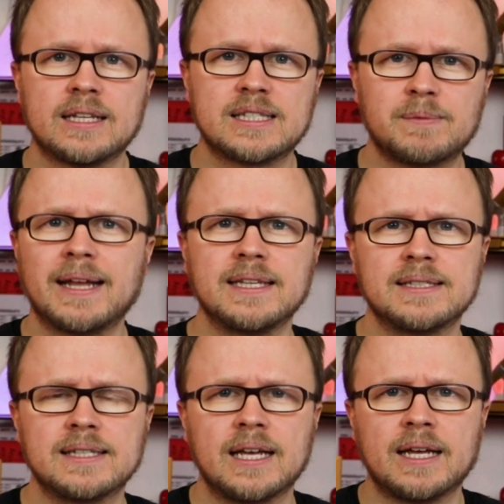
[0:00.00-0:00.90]

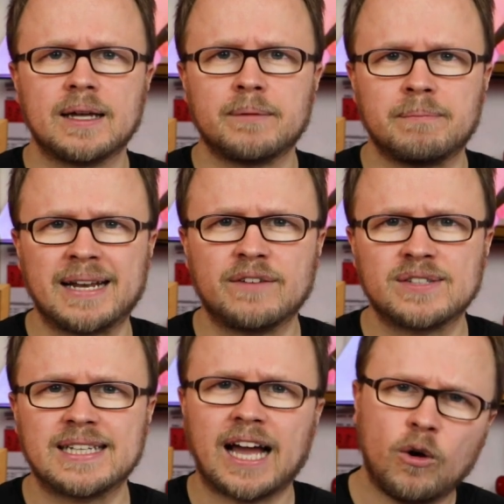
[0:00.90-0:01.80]
Zweitens, man darf
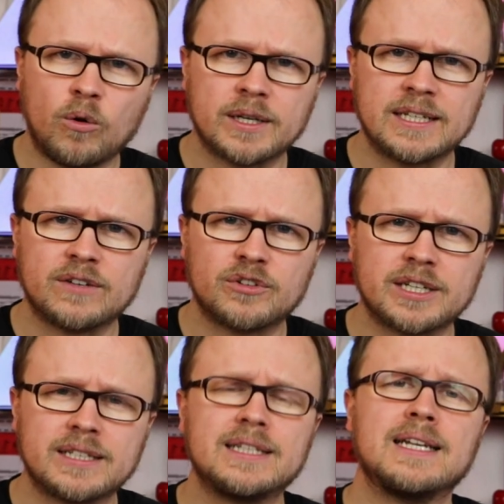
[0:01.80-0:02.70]
sich auch nicht davon
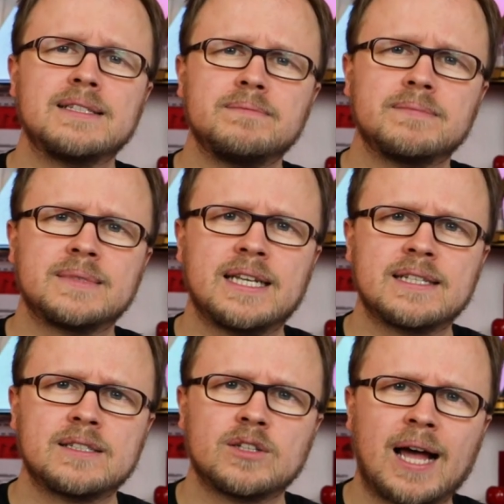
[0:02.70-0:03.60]
irritieren lassen,
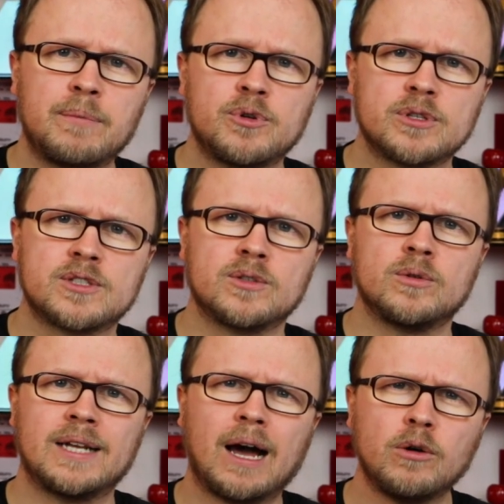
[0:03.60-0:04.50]
dass
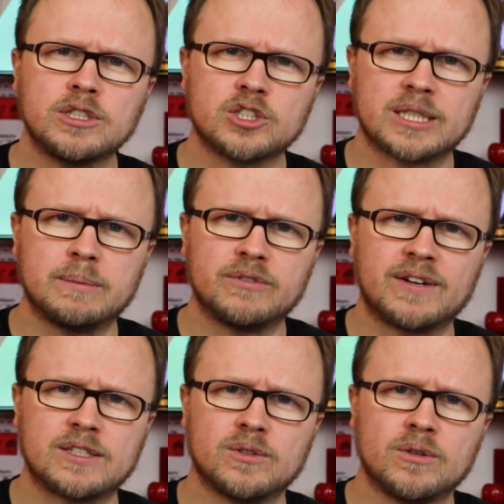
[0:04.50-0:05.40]
Abkürzungen und ausgeschriebene
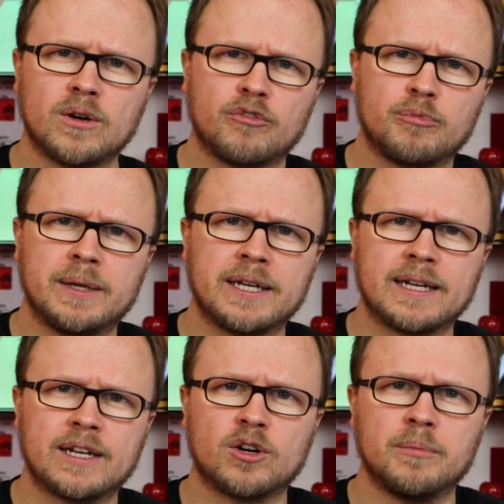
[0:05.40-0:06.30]
Fassungen oft
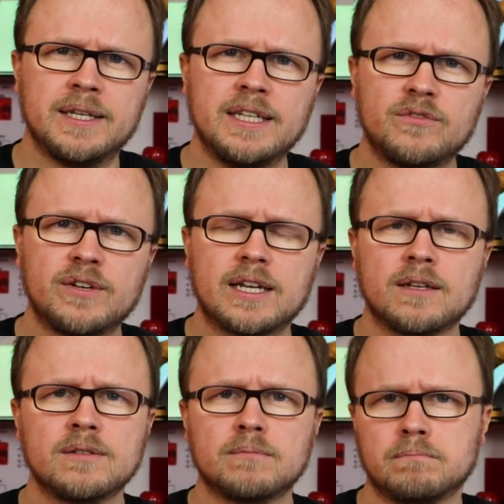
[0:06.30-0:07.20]
miteinander kombiniert
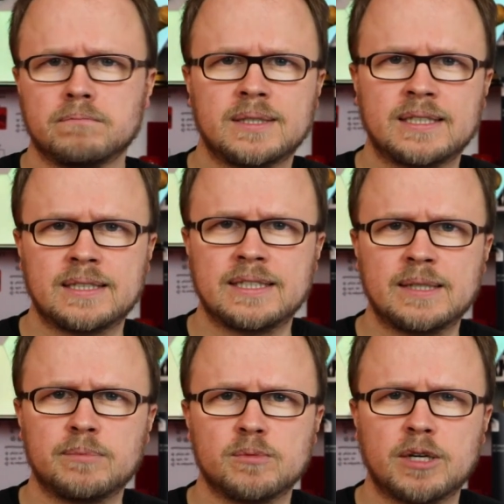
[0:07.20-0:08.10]
werden, es
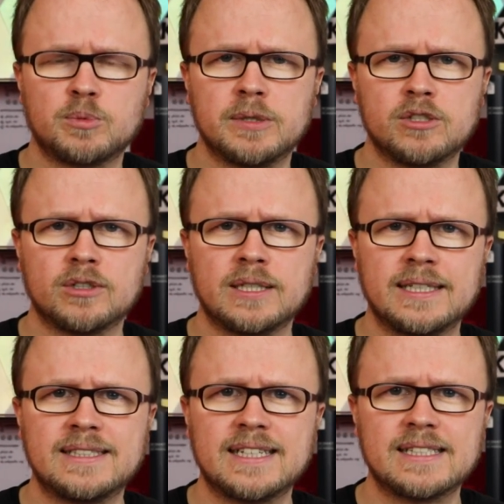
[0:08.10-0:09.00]
gibt zum Beispiel solche
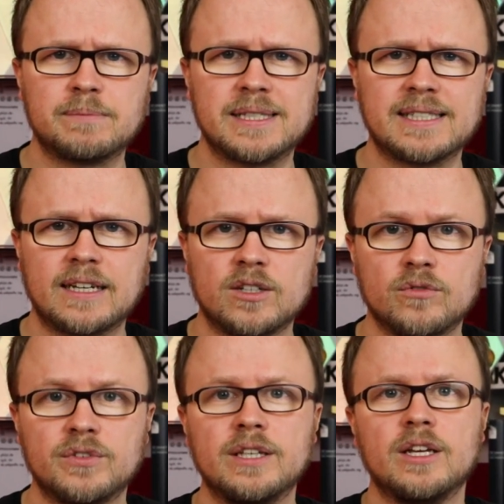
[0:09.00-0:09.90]

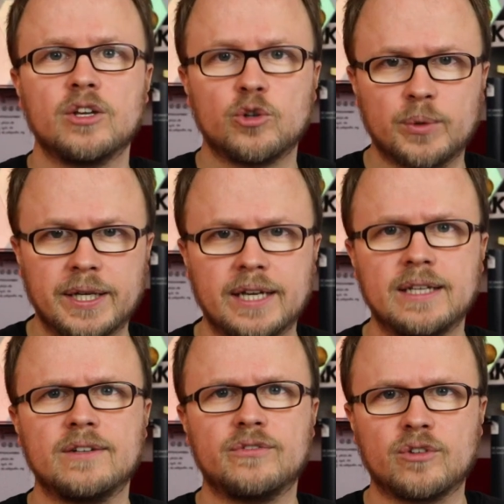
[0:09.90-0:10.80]
Lizenzbezeichnungen wie
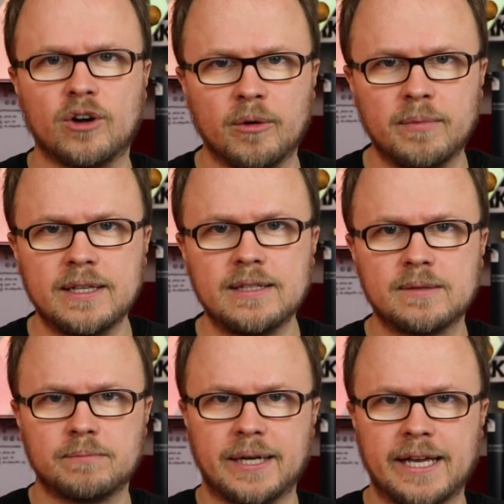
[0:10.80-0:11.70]
Creative
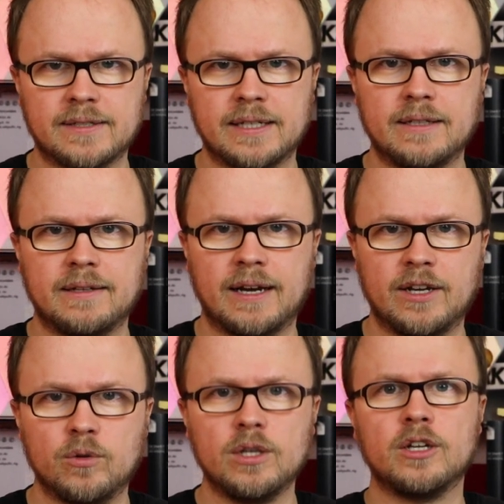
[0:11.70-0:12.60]
Commons bei SA
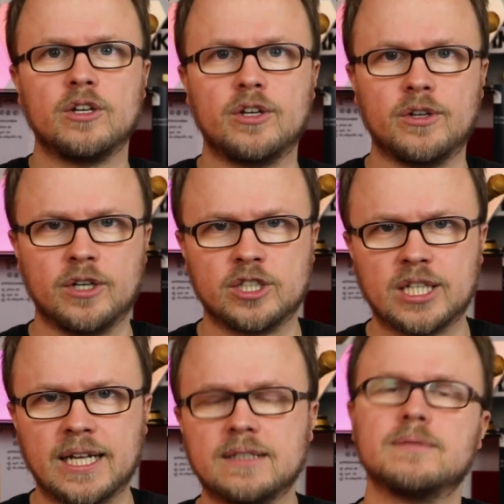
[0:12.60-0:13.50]
3.0
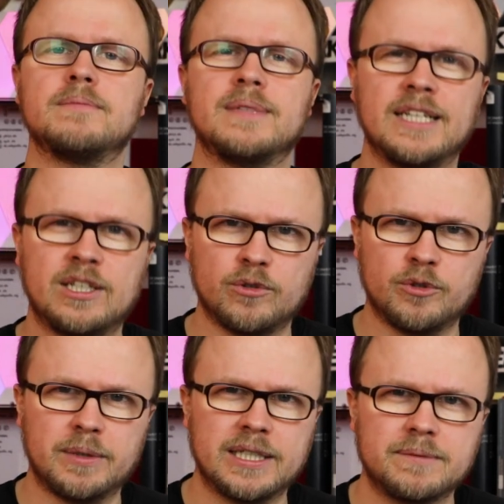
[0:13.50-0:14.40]
Deutschland, nicht
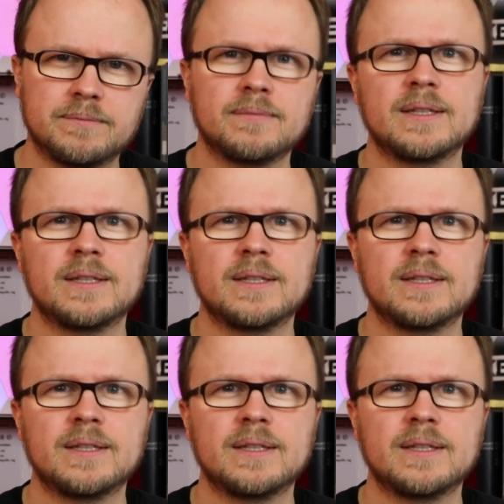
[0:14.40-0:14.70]
unüblich.